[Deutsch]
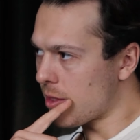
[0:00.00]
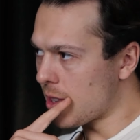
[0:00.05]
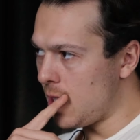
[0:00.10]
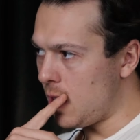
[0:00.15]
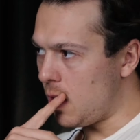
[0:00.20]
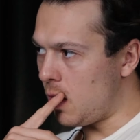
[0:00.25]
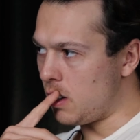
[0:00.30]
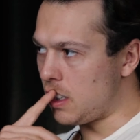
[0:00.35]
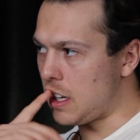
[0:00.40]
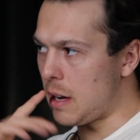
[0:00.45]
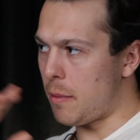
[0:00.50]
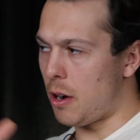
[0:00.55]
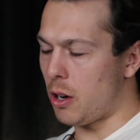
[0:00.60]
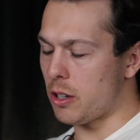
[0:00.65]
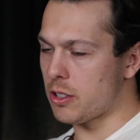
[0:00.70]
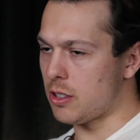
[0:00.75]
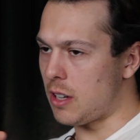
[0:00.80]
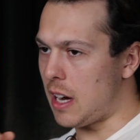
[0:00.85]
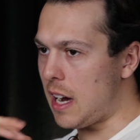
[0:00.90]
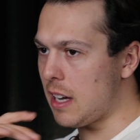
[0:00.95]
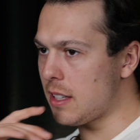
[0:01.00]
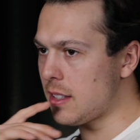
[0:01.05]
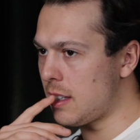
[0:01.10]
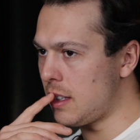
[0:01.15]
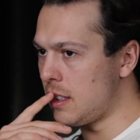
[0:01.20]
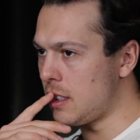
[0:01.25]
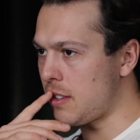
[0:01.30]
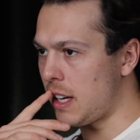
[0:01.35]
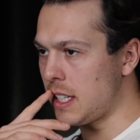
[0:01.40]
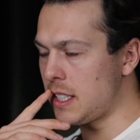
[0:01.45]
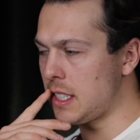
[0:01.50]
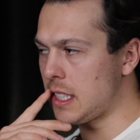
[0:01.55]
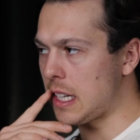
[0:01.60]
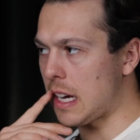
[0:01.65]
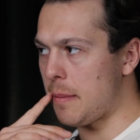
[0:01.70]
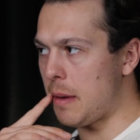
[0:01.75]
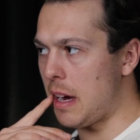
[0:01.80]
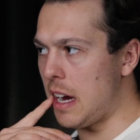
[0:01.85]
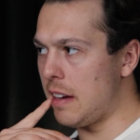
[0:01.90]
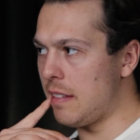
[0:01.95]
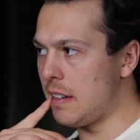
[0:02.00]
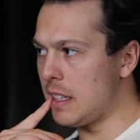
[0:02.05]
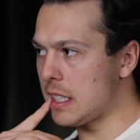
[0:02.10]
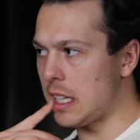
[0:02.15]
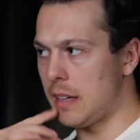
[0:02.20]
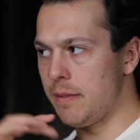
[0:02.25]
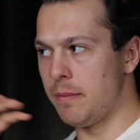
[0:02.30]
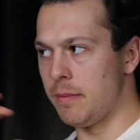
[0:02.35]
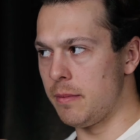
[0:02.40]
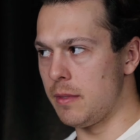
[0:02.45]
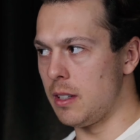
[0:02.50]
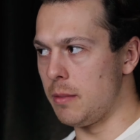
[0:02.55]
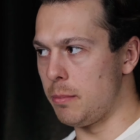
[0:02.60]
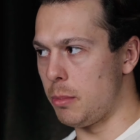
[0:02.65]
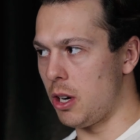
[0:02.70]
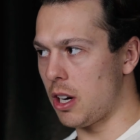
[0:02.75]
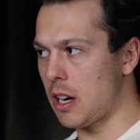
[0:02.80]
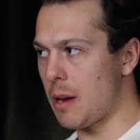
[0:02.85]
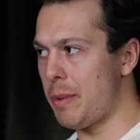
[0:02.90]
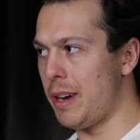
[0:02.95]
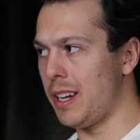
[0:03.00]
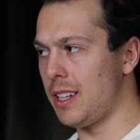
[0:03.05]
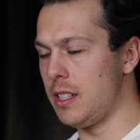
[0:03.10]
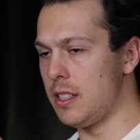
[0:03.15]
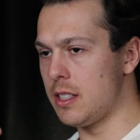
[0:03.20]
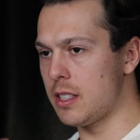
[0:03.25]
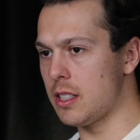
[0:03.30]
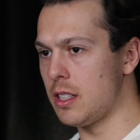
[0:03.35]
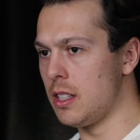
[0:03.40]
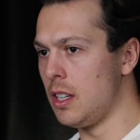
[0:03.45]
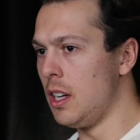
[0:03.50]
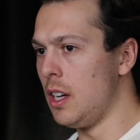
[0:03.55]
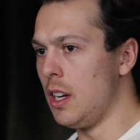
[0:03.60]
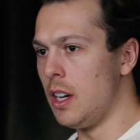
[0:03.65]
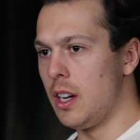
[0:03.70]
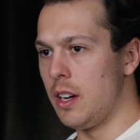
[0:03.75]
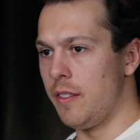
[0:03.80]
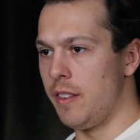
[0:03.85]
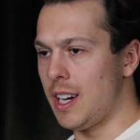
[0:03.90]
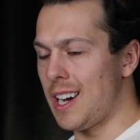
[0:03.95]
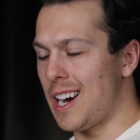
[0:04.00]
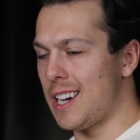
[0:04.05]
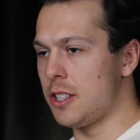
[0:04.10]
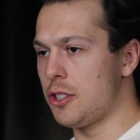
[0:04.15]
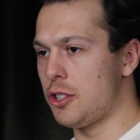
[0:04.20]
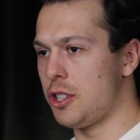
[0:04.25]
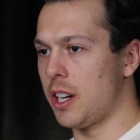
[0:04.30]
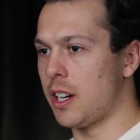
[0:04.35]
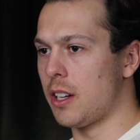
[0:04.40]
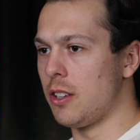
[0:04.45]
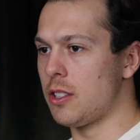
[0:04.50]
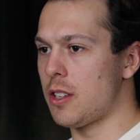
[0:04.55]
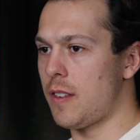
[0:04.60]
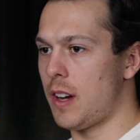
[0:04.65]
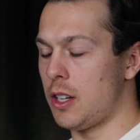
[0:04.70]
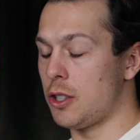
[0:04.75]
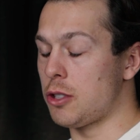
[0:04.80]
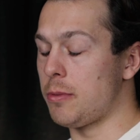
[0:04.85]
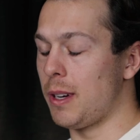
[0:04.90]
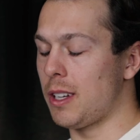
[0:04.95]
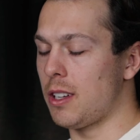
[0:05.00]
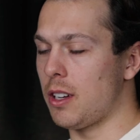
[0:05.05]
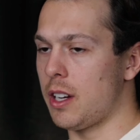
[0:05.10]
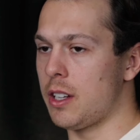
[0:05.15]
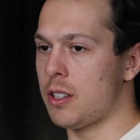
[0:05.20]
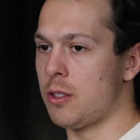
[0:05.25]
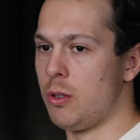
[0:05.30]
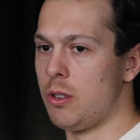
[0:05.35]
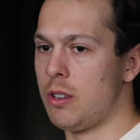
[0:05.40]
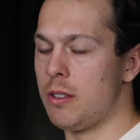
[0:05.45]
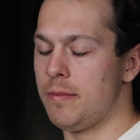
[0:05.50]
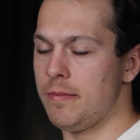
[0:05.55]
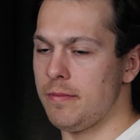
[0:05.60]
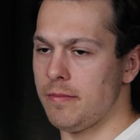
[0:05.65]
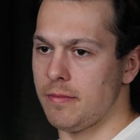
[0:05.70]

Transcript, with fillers: Ja. Und die haben auch so 18, 20 Gramm Eiweiß, haben Burger Patties, veganes Chicken und so weiter. Schmeckt doch recht gut.